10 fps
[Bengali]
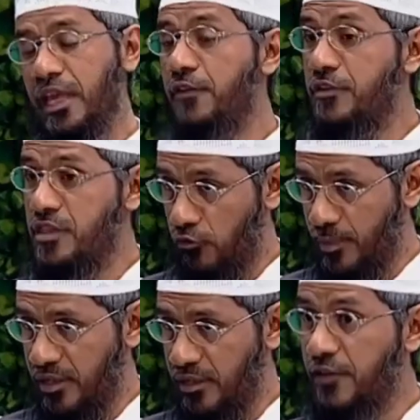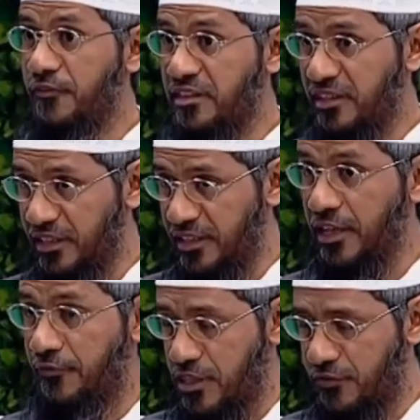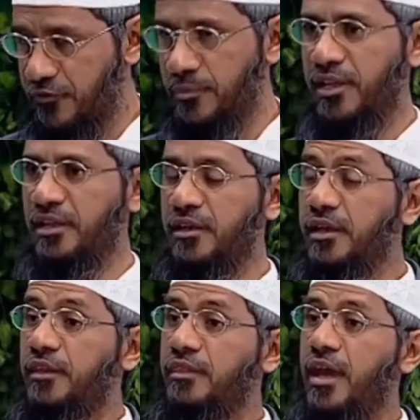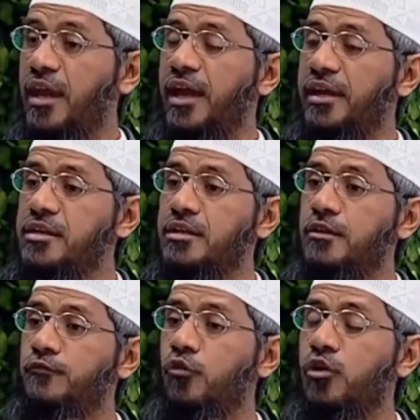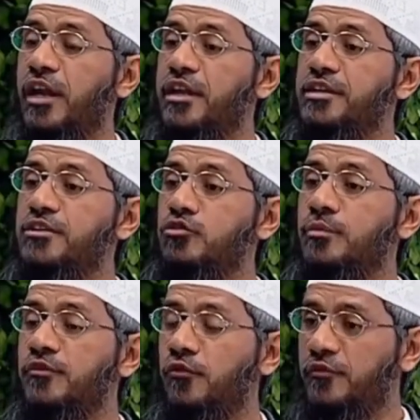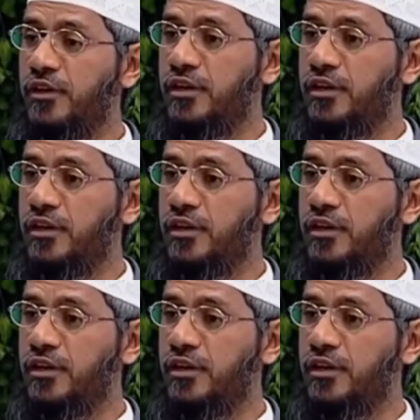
যদি সে হয় একজন মহিলা যদি সে হয় নারী তার ক্ষেত্রে রোজা বাধ্যতামূলক হতে